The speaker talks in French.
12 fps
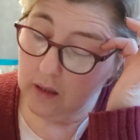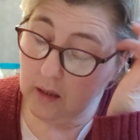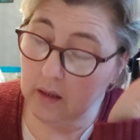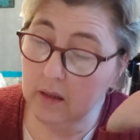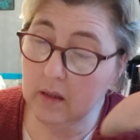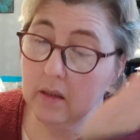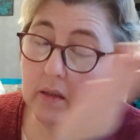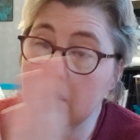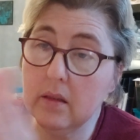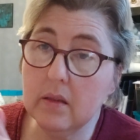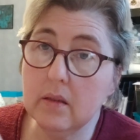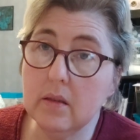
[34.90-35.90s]

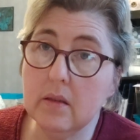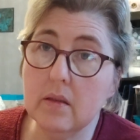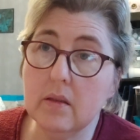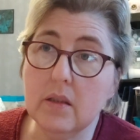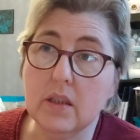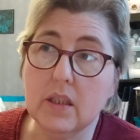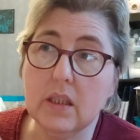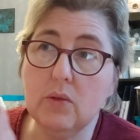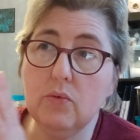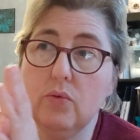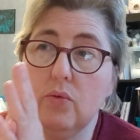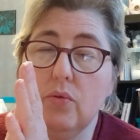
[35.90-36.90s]
Euh, j'ai
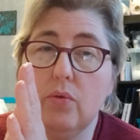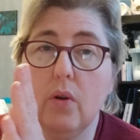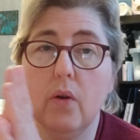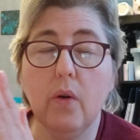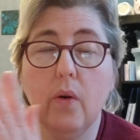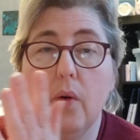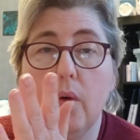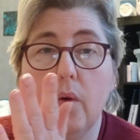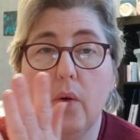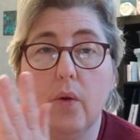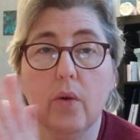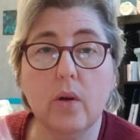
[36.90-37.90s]
eu,
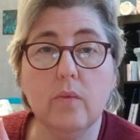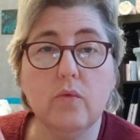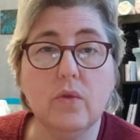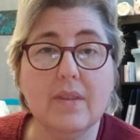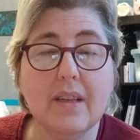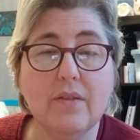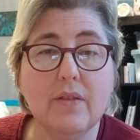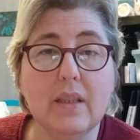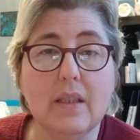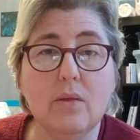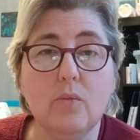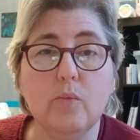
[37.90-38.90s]
euh, comme vous le
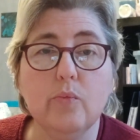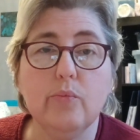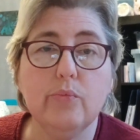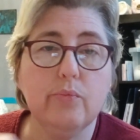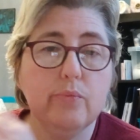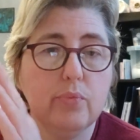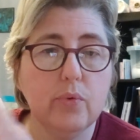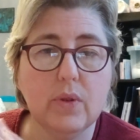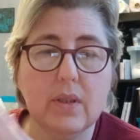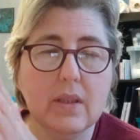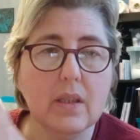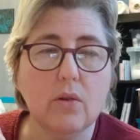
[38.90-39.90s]
savez, une
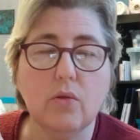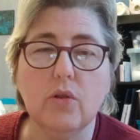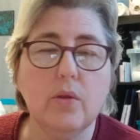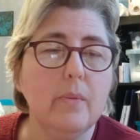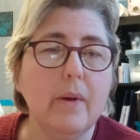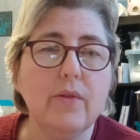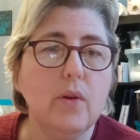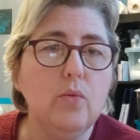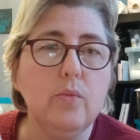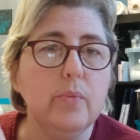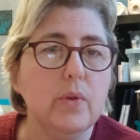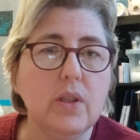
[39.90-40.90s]
petite, il m'a
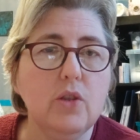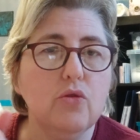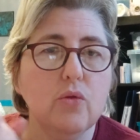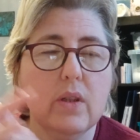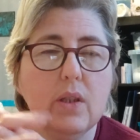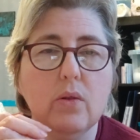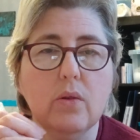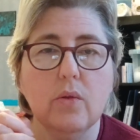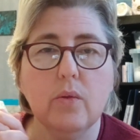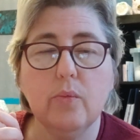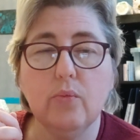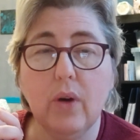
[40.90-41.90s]
fallu une petite journée
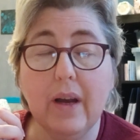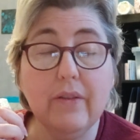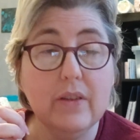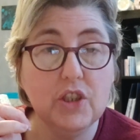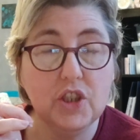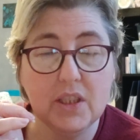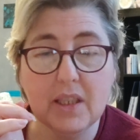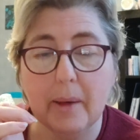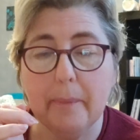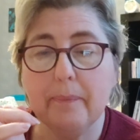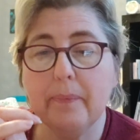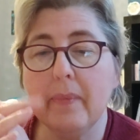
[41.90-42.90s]
pour réfléchir.